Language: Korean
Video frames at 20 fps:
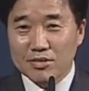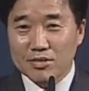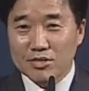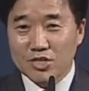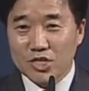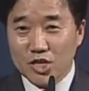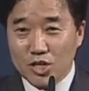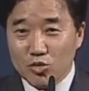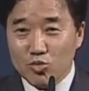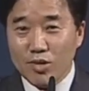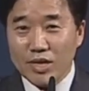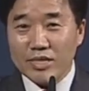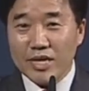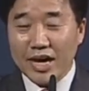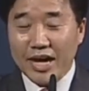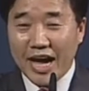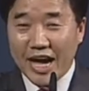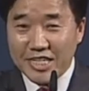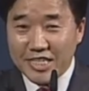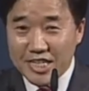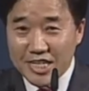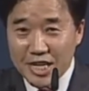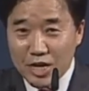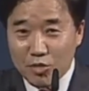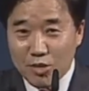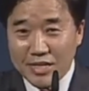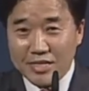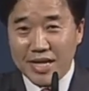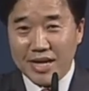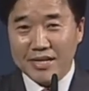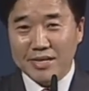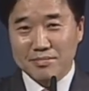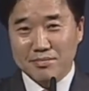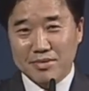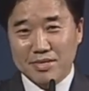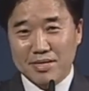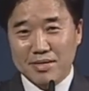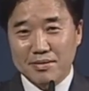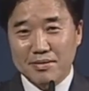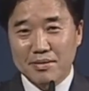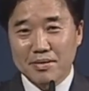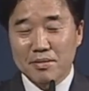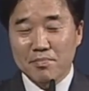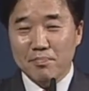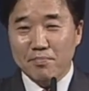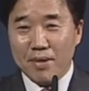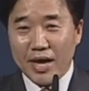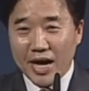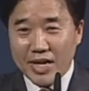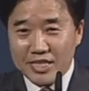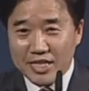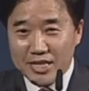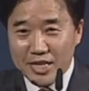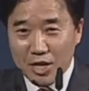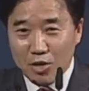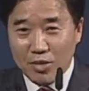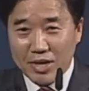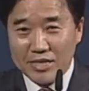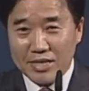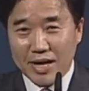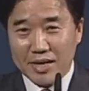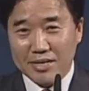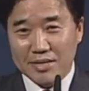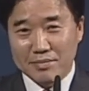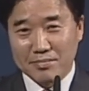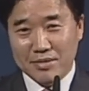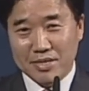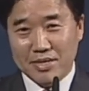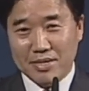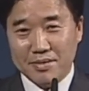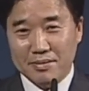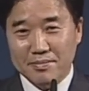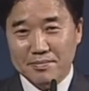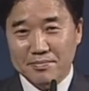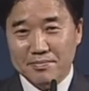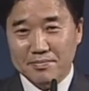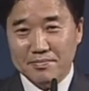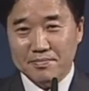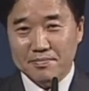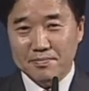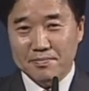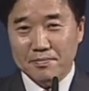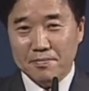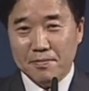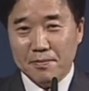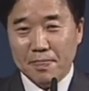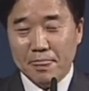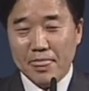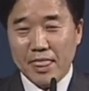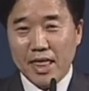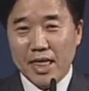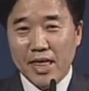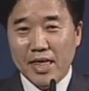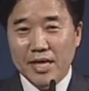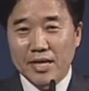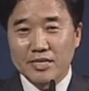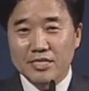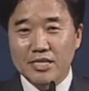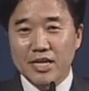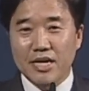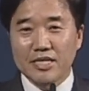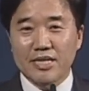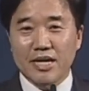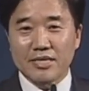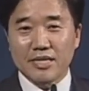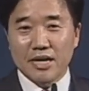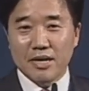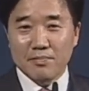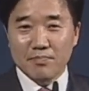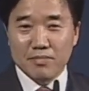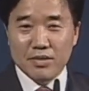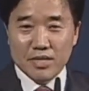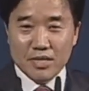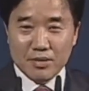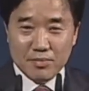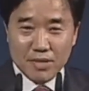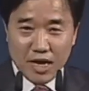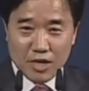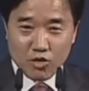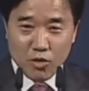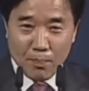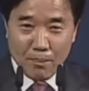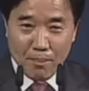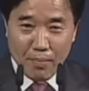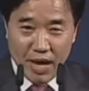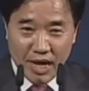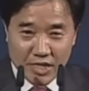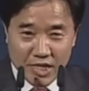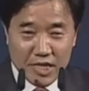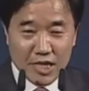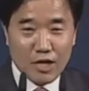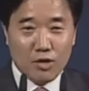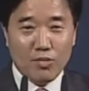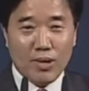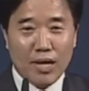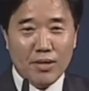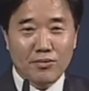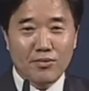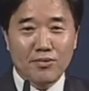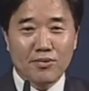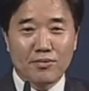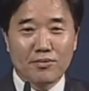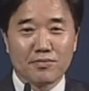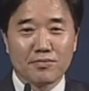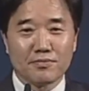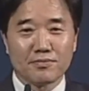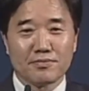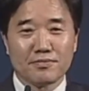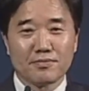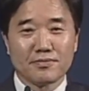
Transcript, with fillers: 청구 한다. 가지려고 한다는 겁니다. 빼앗으려고 한다는 겁니다. 제자들의 믿음이라도 빼앗으려고 하고